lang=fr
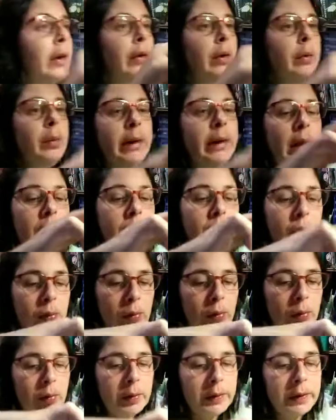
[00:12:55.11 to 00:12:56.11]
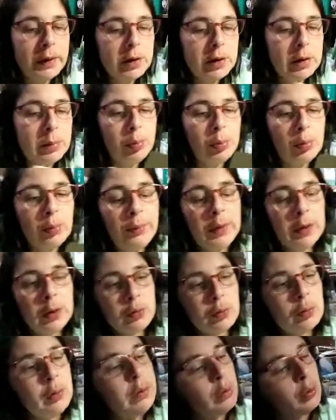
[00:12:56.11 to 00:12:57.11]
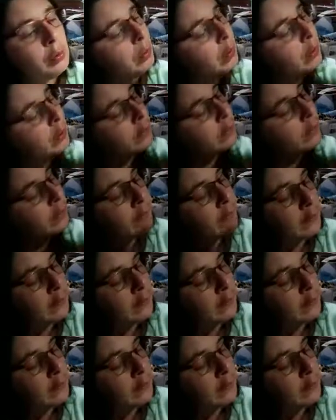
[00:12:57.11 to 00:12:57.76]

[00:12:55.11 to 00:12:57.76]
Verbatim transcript: en avais mis quelques-unes dans le sachet pour faire joli remarque.